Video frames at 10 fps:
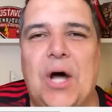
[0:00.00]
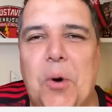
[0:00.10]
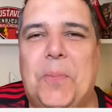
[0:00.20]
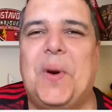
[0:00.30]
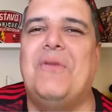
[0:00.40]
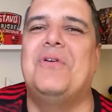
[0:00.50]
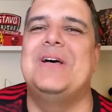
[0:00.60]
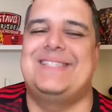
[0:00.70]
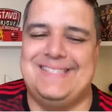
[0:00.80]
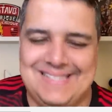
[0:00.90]
lição então, para
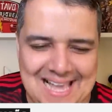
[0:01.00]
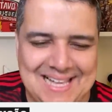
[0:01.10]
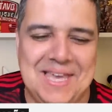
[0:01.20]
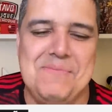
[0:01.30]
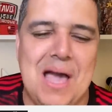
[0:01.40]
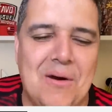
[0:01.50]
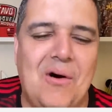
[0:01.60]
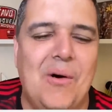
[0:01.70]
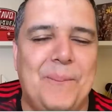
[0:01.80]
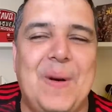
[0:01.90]
você que me
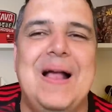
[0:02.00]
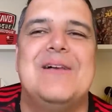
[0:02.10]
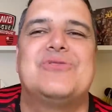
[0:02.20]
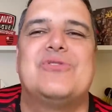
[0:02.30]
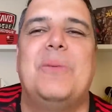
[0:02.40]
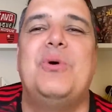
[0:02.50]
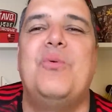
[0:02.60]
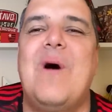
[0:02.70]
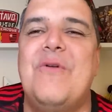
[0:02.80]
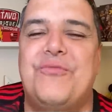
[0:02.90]
acompanha sobre
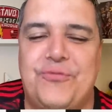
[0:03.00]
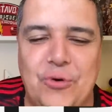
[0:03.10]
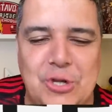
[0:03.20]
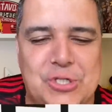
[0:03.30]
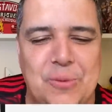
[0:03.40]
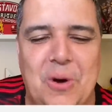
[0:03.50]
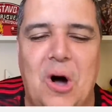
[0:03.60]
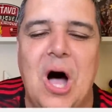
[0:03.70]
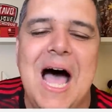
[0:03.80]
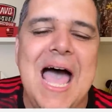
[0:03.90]
o
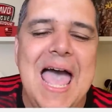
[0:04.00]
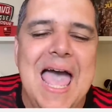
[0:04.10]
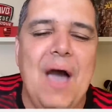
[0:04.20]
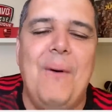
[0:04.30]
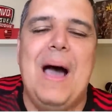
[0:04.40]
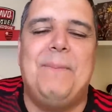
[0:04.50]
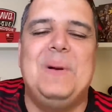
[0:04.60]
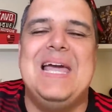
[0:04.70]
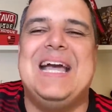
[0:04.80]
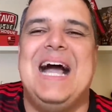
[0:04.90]
OneFootball. É um
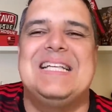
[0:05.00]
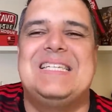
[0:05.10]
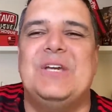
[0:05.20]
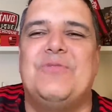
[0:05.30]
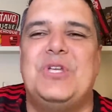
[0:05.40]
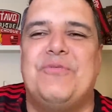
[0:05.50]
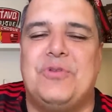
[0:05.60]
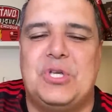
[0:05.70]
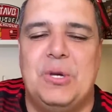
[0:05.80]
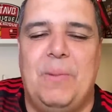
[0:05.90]
aplicativo de
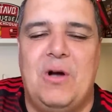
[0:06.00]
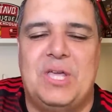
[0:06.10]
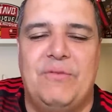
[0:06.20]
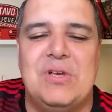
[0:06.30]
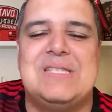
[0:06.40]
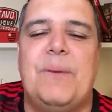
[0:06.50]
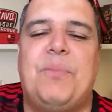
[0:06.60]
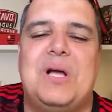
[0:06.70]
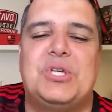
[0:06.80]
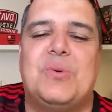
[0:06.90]
futebol que você
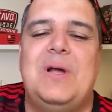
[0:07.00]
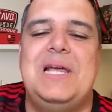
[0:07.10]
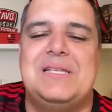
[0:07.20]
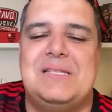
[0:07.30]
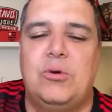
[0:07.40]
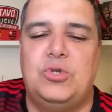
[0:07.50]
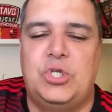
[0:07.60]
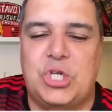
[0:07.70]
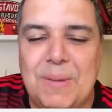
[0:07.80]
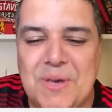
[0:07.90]
pode escolher seu
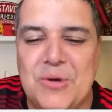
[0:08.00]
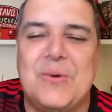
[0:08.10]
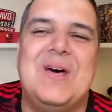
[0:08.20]
time do